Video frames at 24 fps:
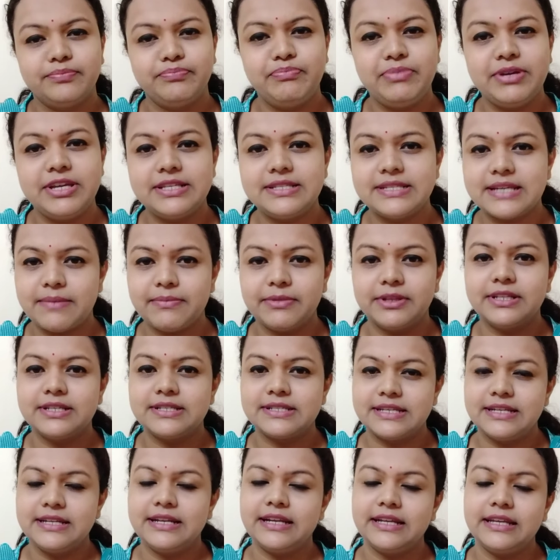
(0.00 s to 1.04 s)
পিচ আমাদের
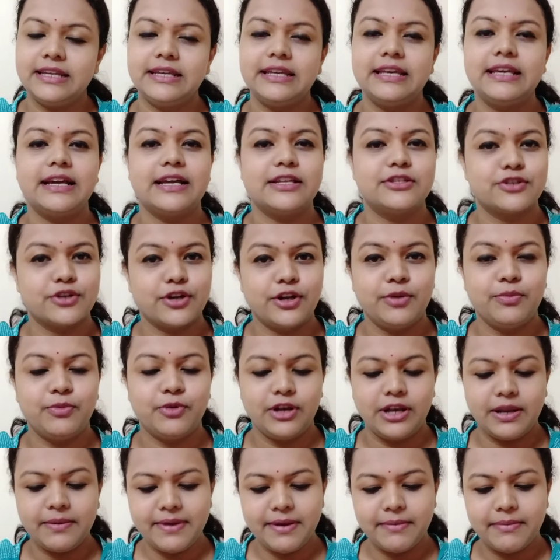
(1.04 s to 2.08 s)
স্কিনে কী কী কাজ করে
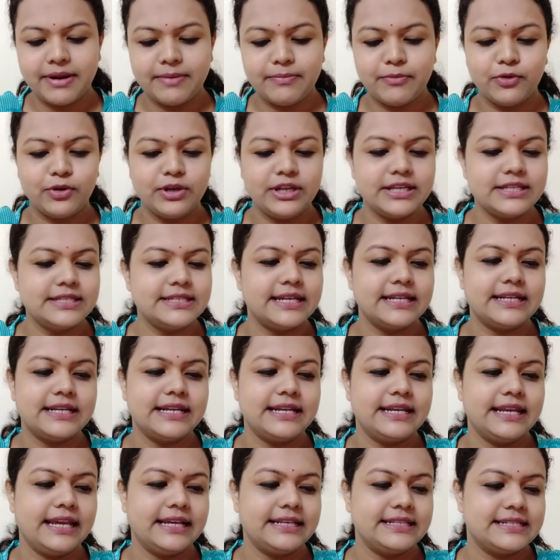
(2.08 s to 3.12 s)
বললাম এবার বলেই যে এটা
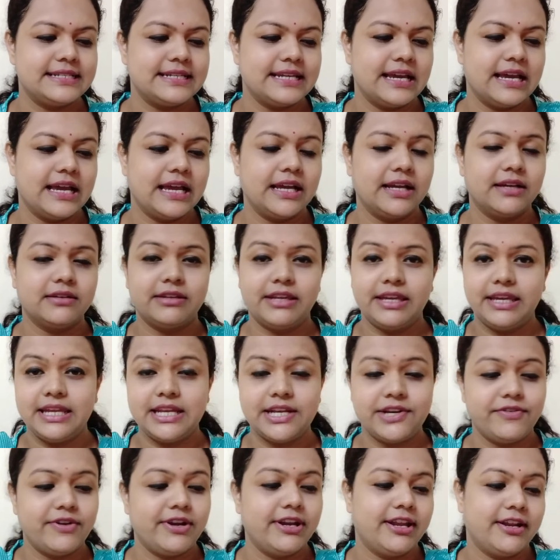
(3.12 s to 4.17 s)
নেক্সট কী
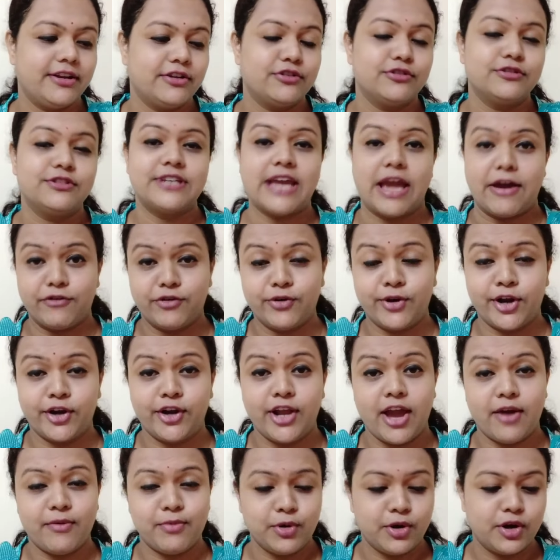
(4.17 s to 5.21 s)
ইনগ্রিডিয়েন্ট হচ্ছে অ্যাভোকাডো
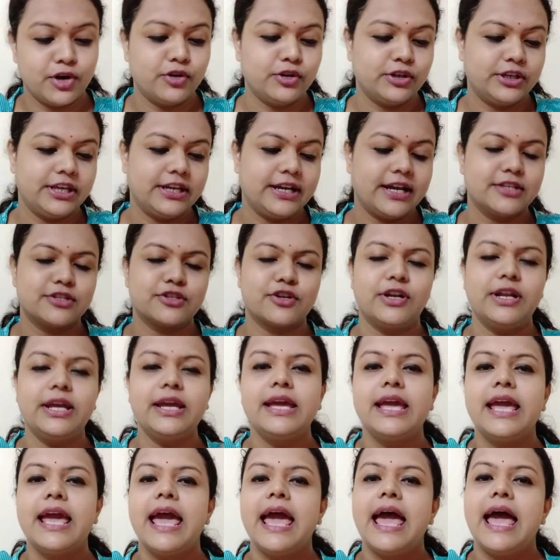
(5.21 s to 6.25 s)
অ্যাভোকাডো কী কাজ করে
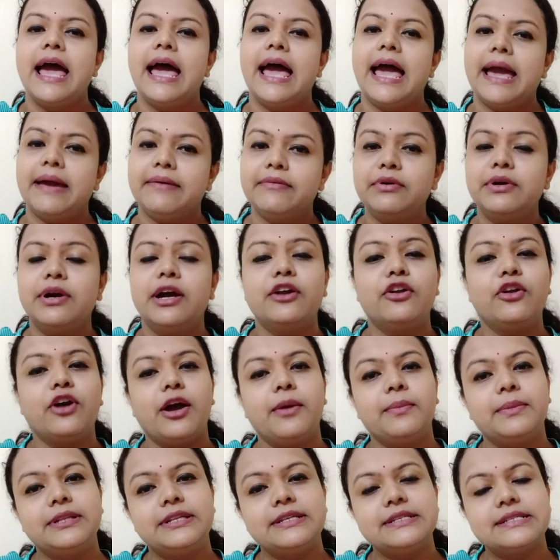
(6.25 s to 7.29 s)
অ্যাভোকাডো
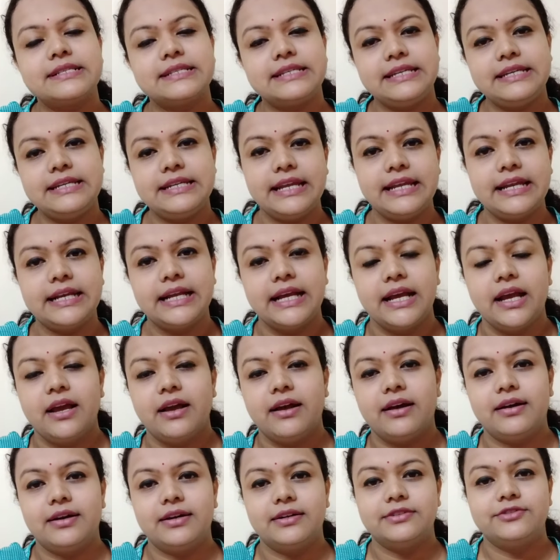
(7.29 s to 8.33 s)
আমাদের স্কিনের
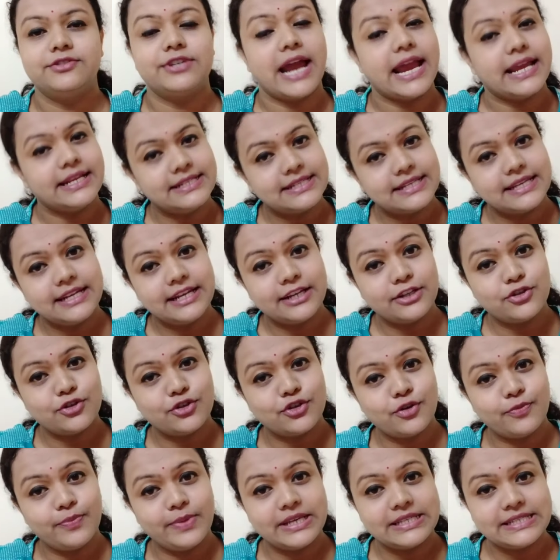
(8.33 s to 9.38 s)
ড্রাই স্কিনের
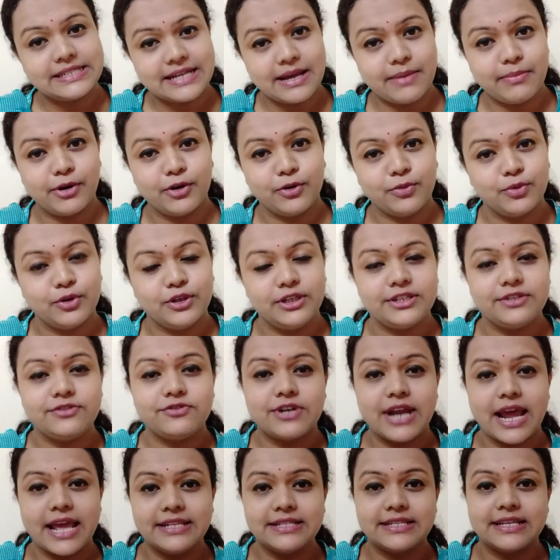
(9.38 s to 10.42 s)
জন্য বেস্ট আবারও বলি
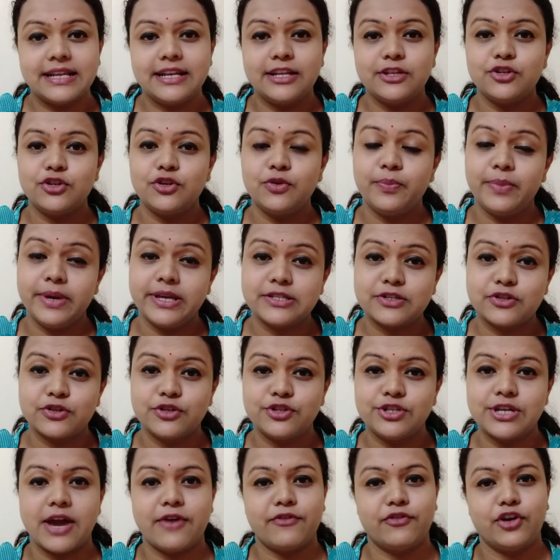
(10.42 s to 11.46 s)
ড্রাই স্কিনের জন্য বেস্ট
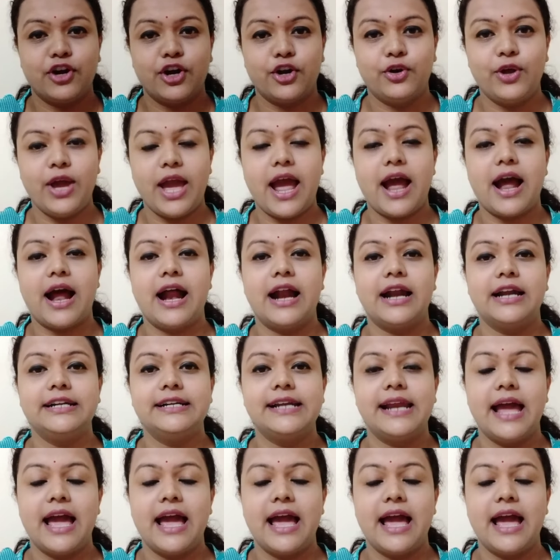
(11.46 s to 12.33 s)
হচ্ছে অ্যাভোকাডো আর